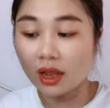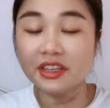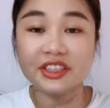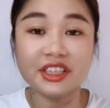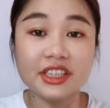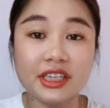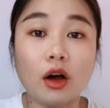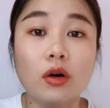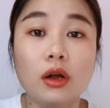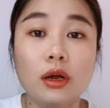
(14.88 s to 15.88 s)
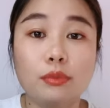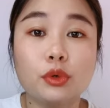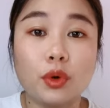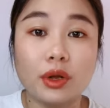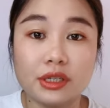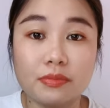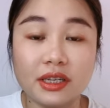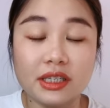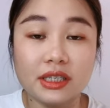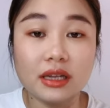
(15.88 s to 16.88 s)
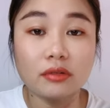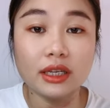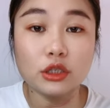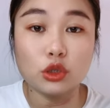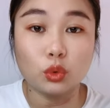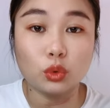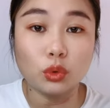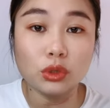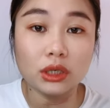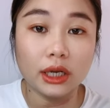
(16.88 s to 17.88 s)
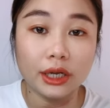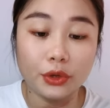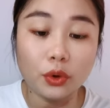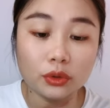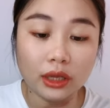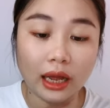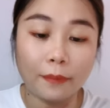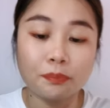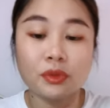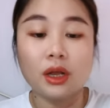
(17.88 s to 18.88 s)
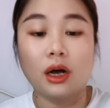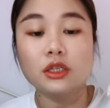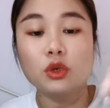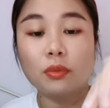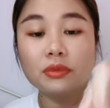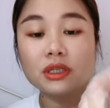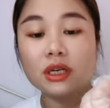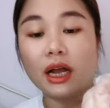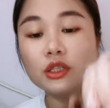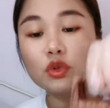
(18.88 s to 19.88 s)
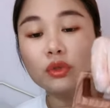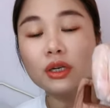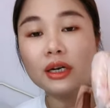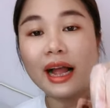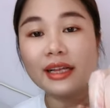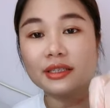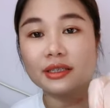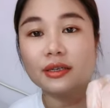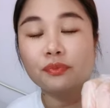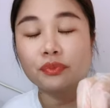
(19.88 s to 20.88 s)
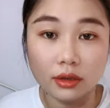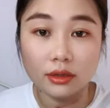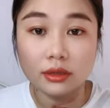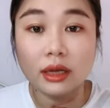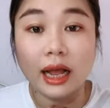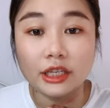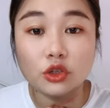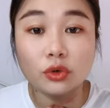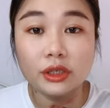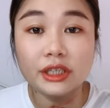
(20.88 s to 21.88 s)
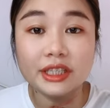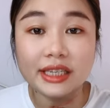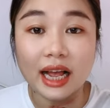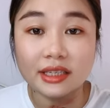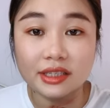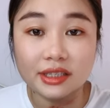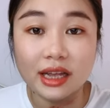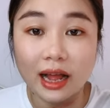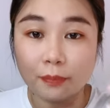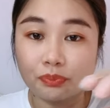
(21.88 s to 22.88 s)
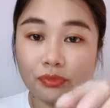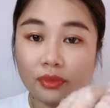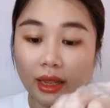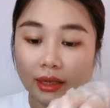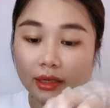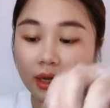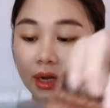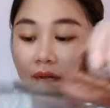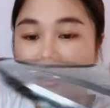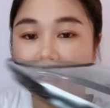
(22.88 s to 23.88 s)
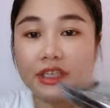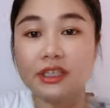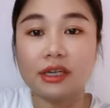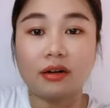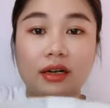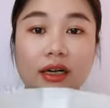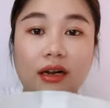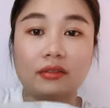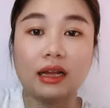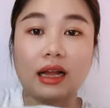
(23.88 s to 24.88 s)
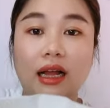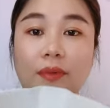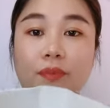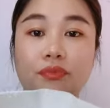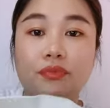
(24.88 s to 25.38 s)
很轻巧，不管是煤气灶、电子炉都是可以用的哈。而且我们这个还送一个盖子，还送了一个铲子哈。来，很轻巧，很好拿哈。